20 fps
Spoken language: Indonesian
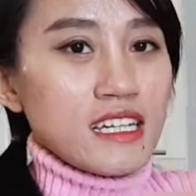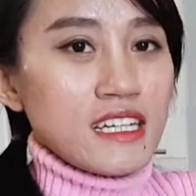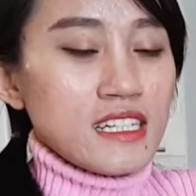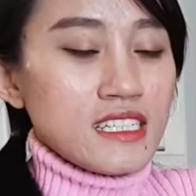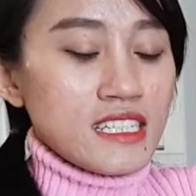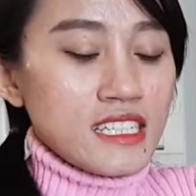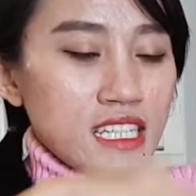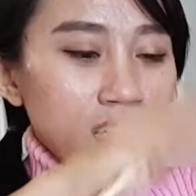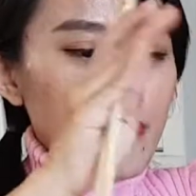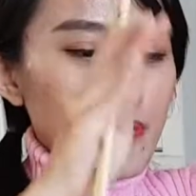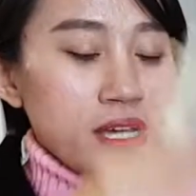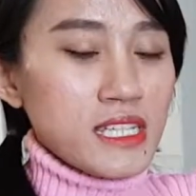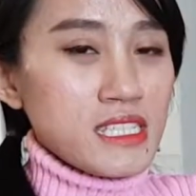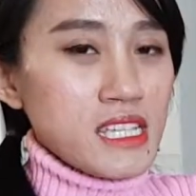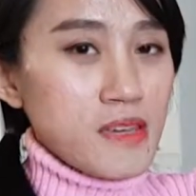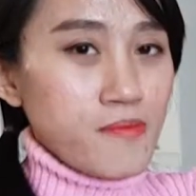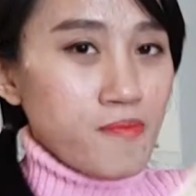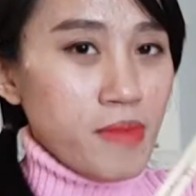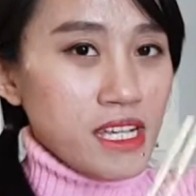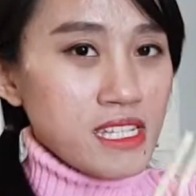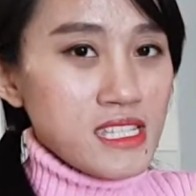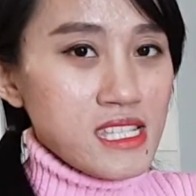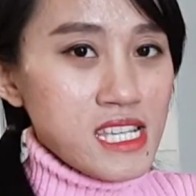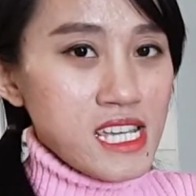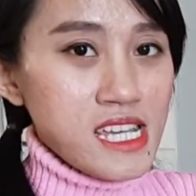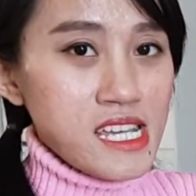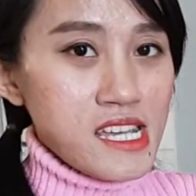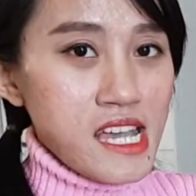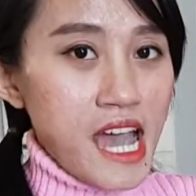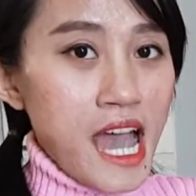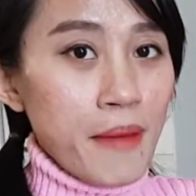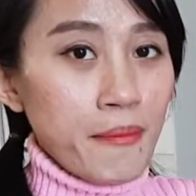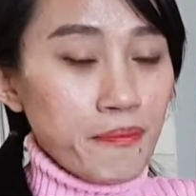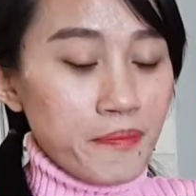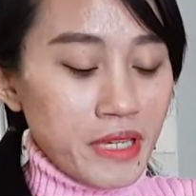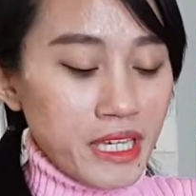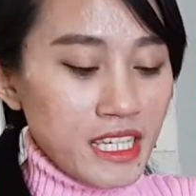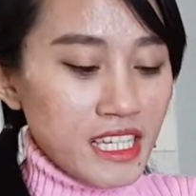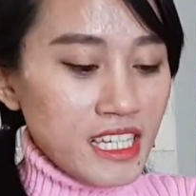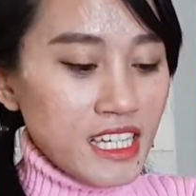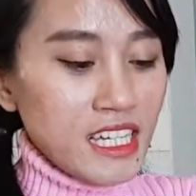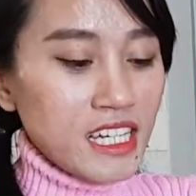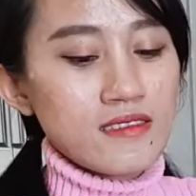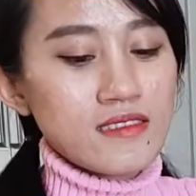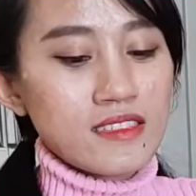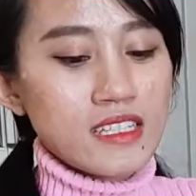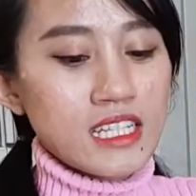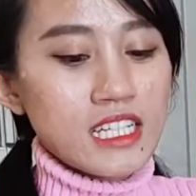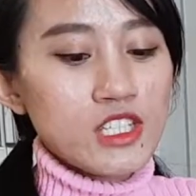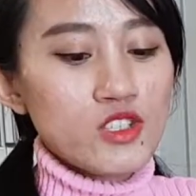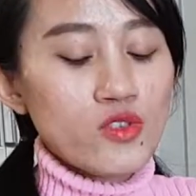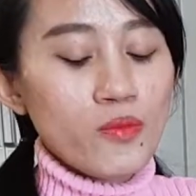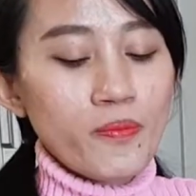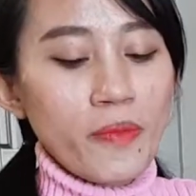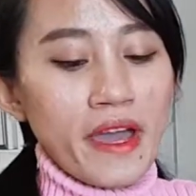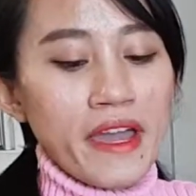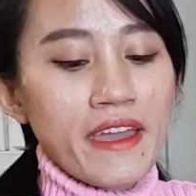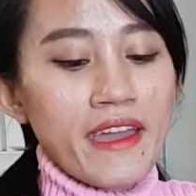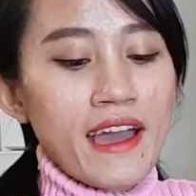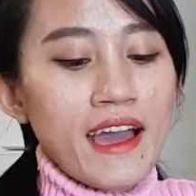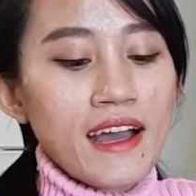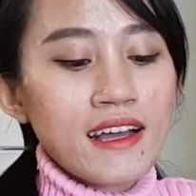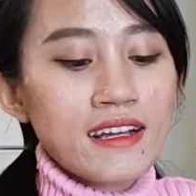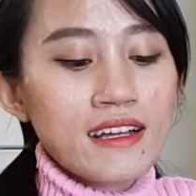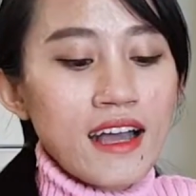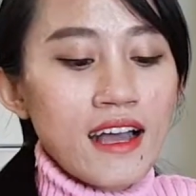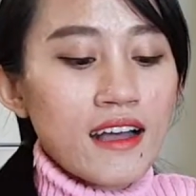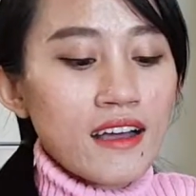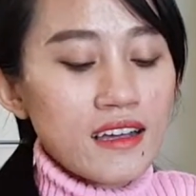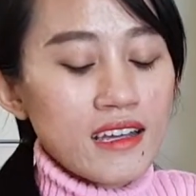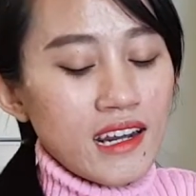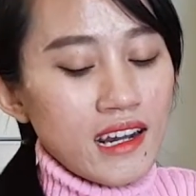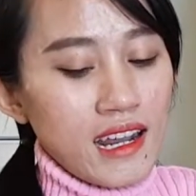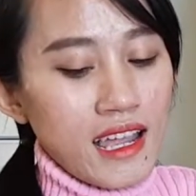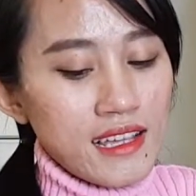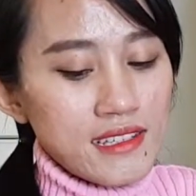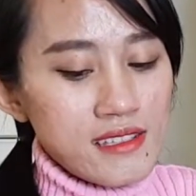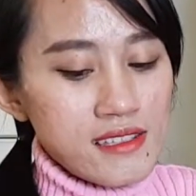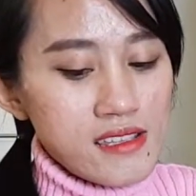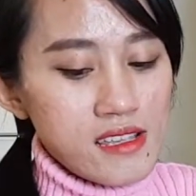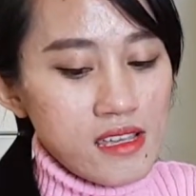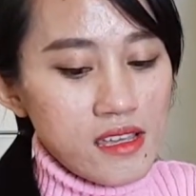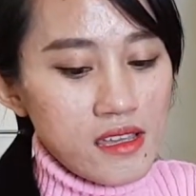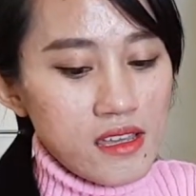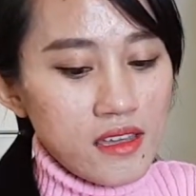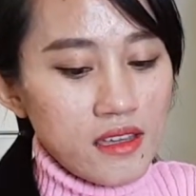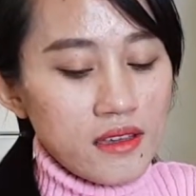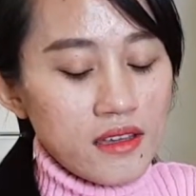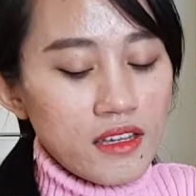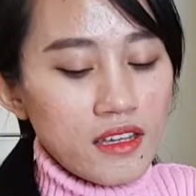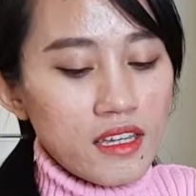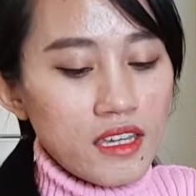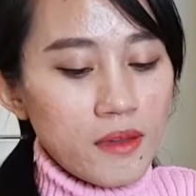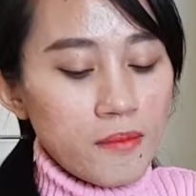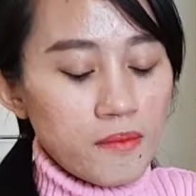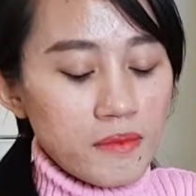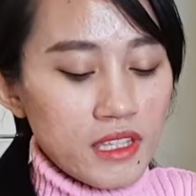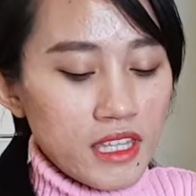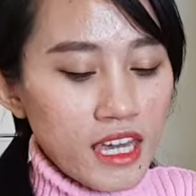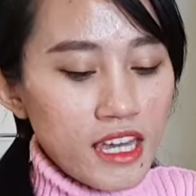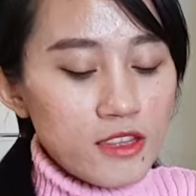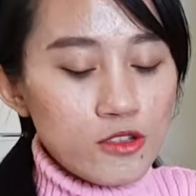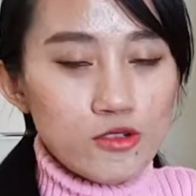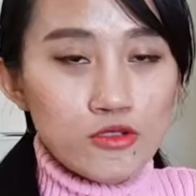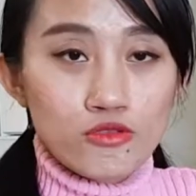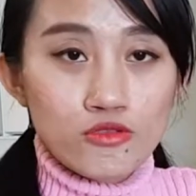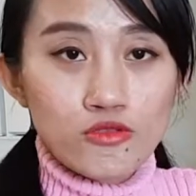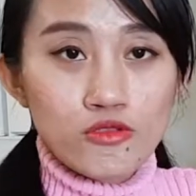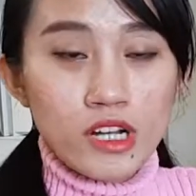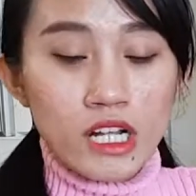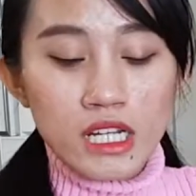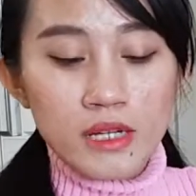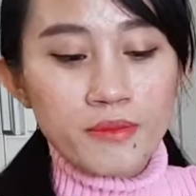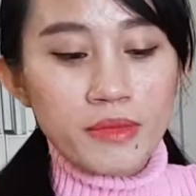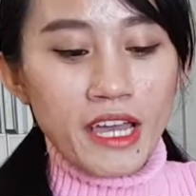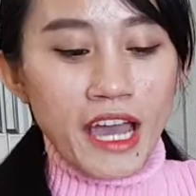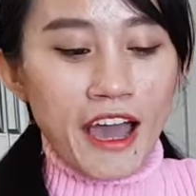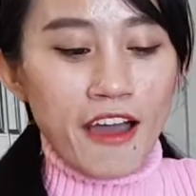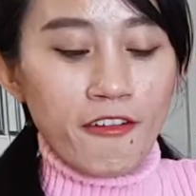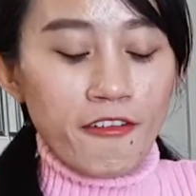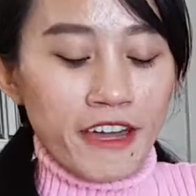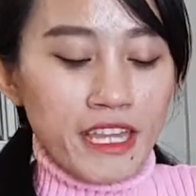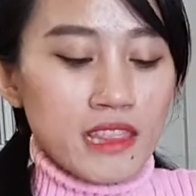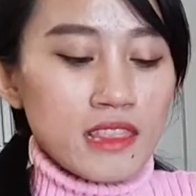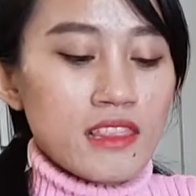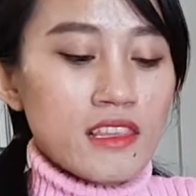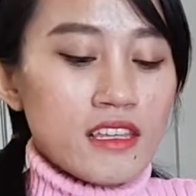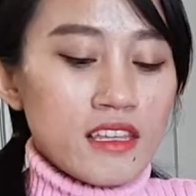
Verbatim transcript: dikipas-kipas di api jadi supaya agak keras si kimnya terus juga lebih awet